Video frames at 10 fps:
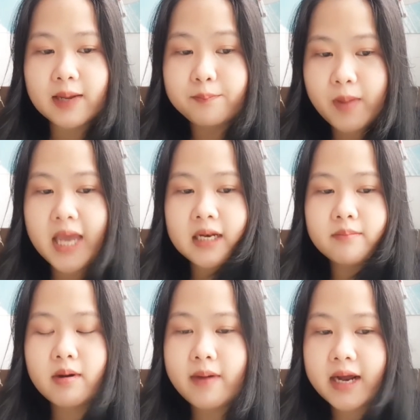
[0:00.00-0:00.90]
จำเป็น
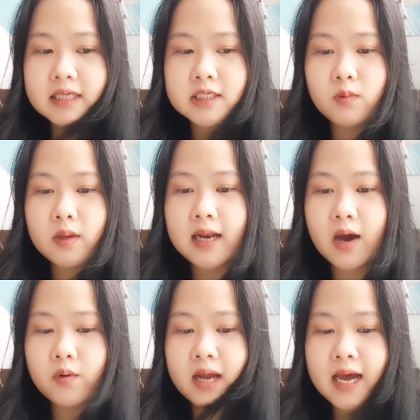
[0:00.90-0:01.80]
มากๆกับชีวิต
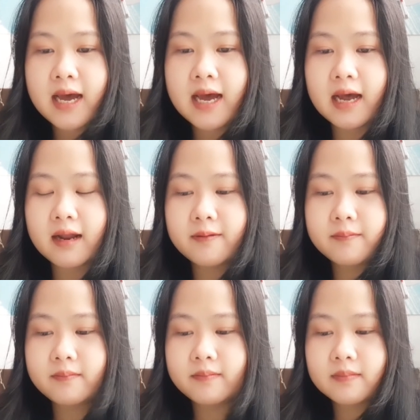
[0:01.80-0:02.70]
เรา
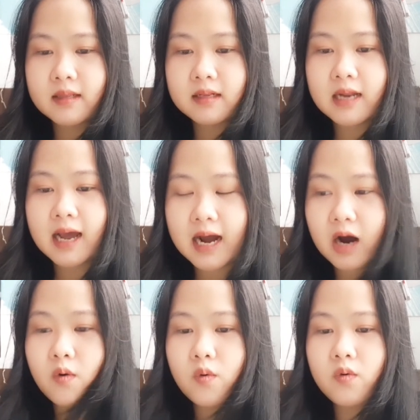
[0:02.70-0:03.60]
ถ้า
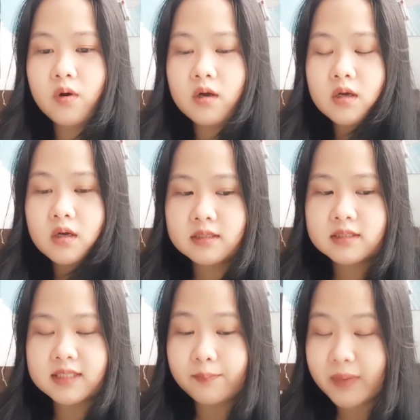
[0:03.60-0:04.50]
เขา
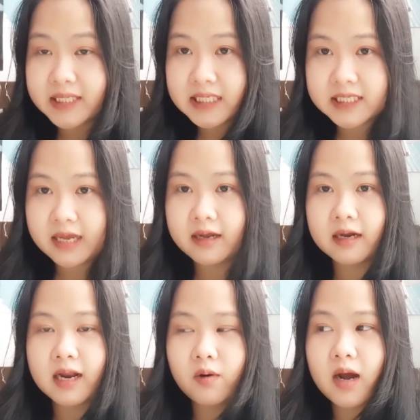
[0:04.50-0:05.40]
จำเป็นจริ
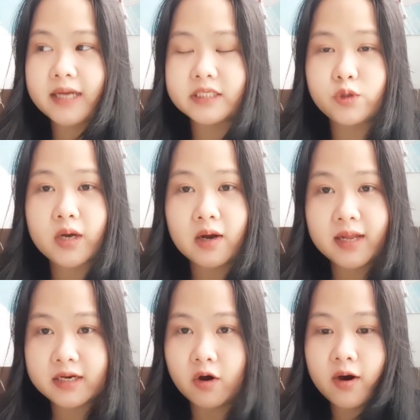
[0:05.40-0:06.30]
งๆเราก็อาจจะช่วยเขา
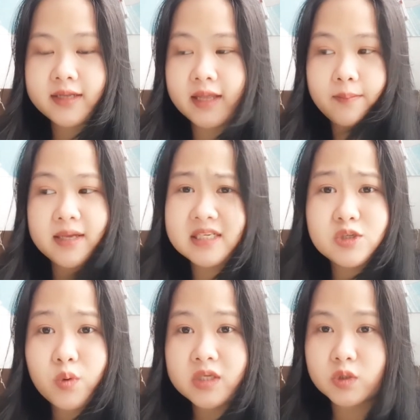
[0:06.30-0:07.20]
เล็กน้อยแต่ไม่ใช่
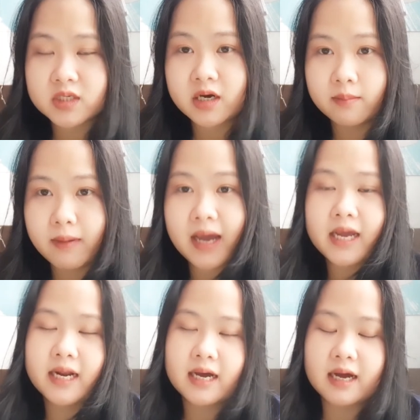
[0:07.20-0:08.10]
ช่วยจนเกินไป
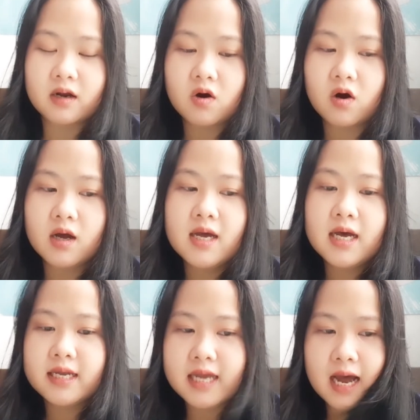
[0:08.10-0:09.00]
นะคะก็
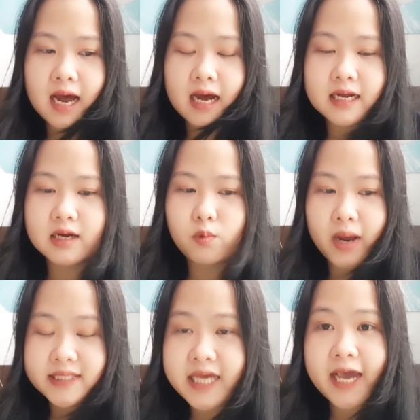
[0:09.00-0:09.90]
อย่า
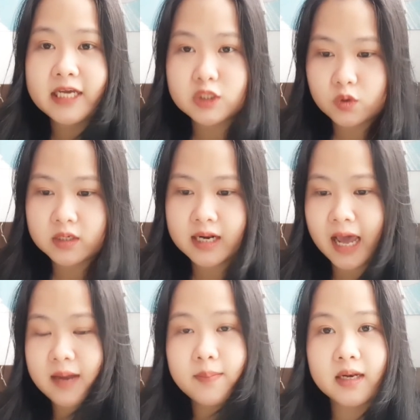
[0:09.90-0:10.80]
ไว้ใจจนก
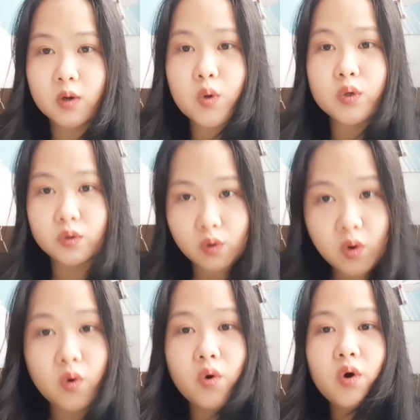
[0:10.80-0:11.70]
ลายเป็นคน
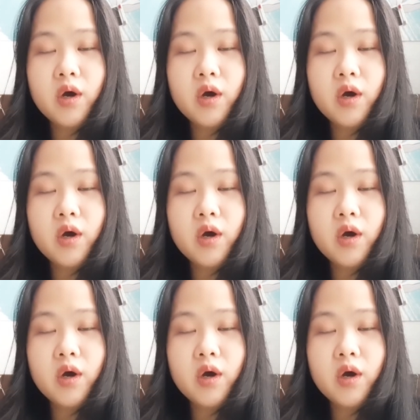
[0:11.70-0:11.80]
โง่